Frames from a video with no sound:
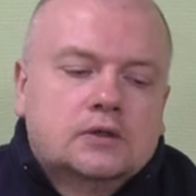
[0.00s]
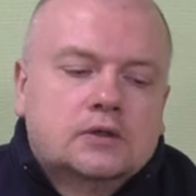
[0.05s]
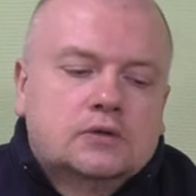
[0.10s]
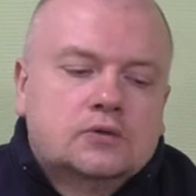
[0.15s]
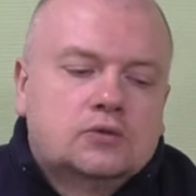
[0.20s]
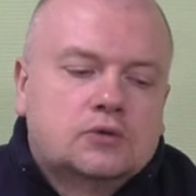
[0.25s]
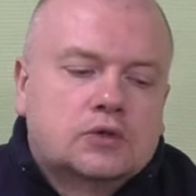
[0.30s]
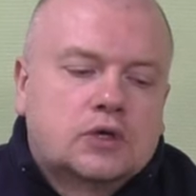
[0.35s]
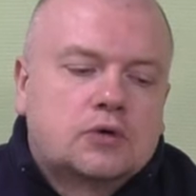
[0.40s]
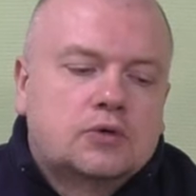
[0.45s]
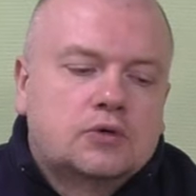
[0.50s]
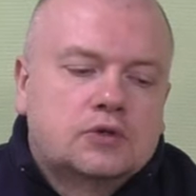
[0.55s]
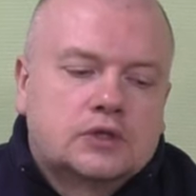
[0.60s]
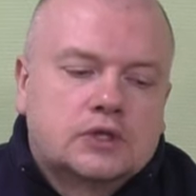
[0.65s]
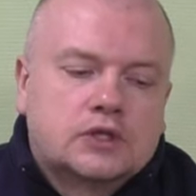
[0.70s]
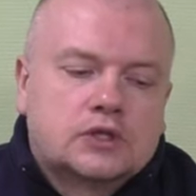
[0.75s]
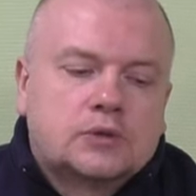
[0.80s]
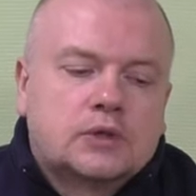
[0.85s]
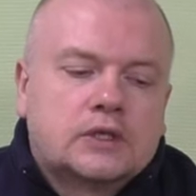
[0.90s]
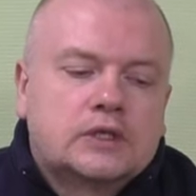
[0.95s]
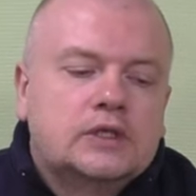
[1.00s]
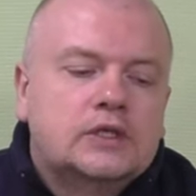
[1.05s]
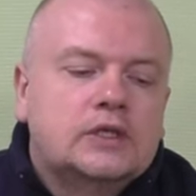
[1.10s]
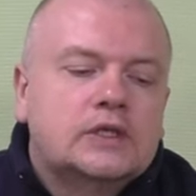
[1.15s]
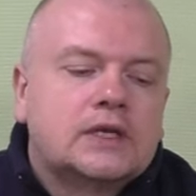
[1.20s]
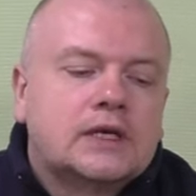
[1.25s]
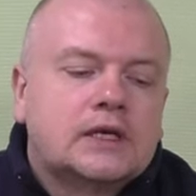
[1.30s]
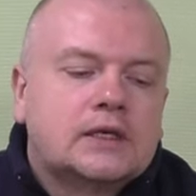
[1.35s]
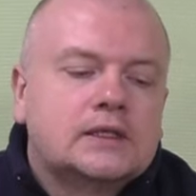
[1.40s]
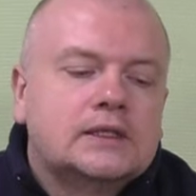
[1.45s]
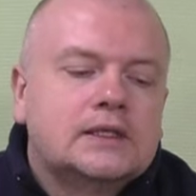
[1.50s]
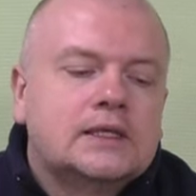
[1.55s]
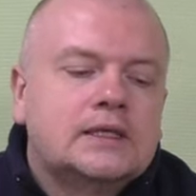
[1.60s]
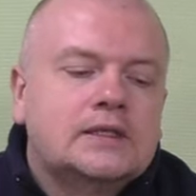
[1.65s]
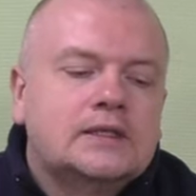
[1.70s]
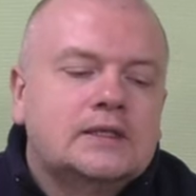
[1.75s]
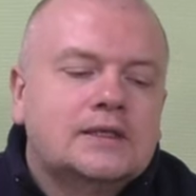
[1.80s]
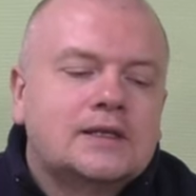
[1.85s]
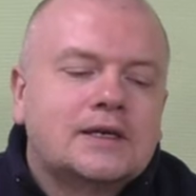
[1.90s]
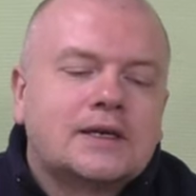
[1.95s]
ну, такой, скажем так, не до, не,
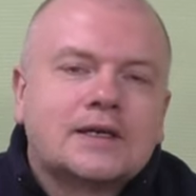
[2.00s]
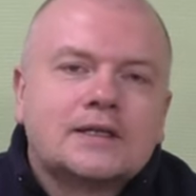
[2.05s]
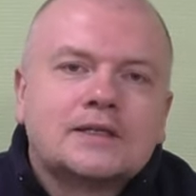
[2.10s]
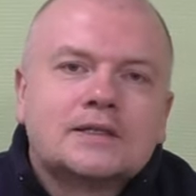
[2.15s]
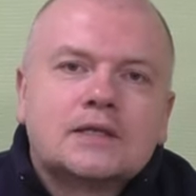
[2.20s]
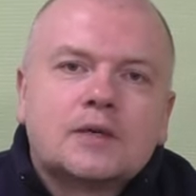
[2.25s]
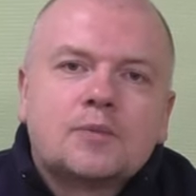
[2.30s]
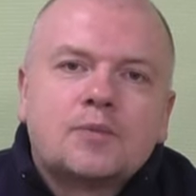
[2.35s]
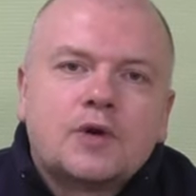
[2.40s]
не до конца